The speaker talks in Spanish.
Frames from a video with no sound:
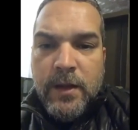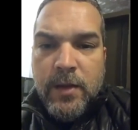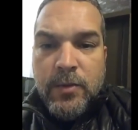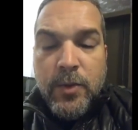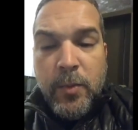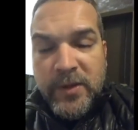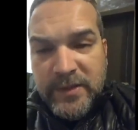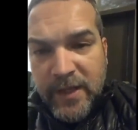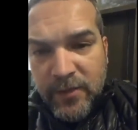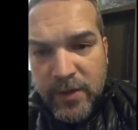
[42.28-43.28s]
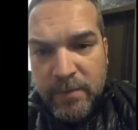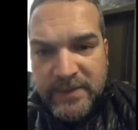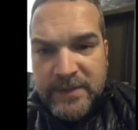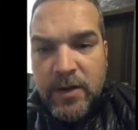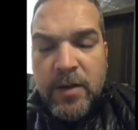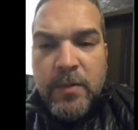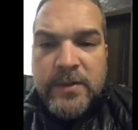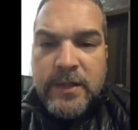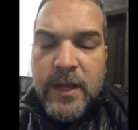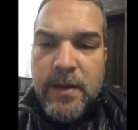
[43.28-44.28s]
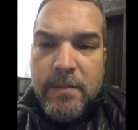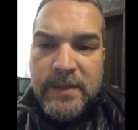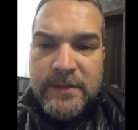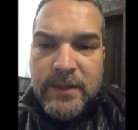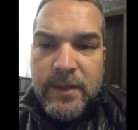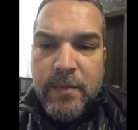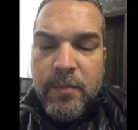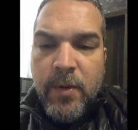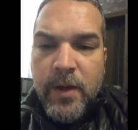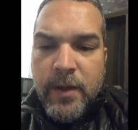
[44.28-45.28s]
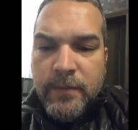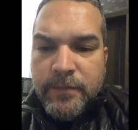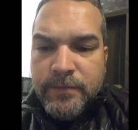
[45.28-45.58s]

Uno puede ser que no les pase ahora, puede ser que les pase después